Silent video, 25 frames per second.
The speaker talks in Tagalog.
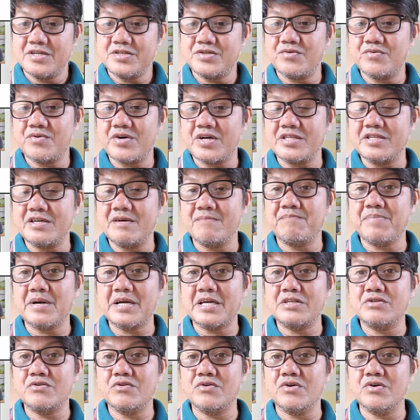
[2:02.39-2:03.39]
yung kanyang
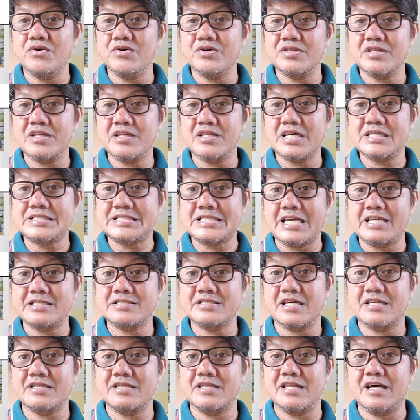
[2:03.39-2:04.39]
Panginoon na
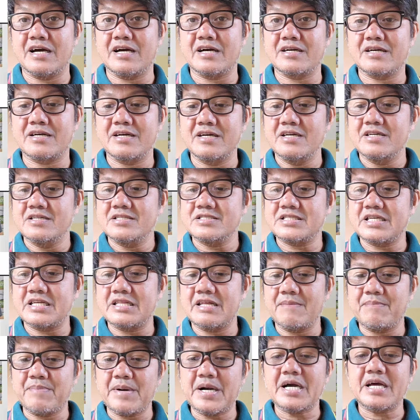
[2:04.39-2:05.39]
nasasadlak sa
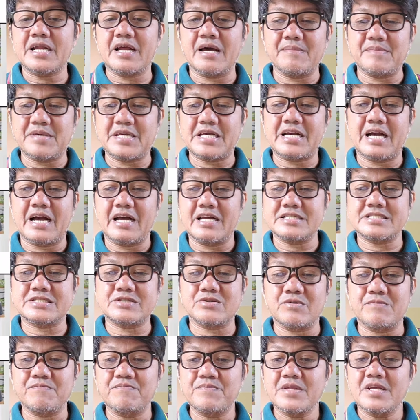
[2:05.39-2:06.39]
napakaraming
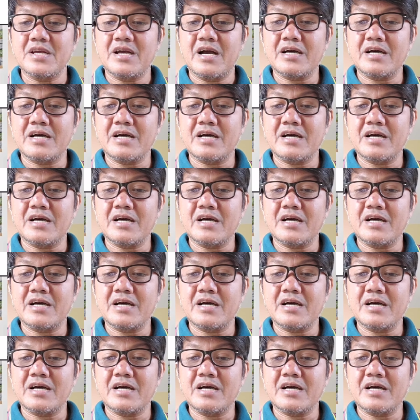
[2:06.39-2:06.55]
kaso.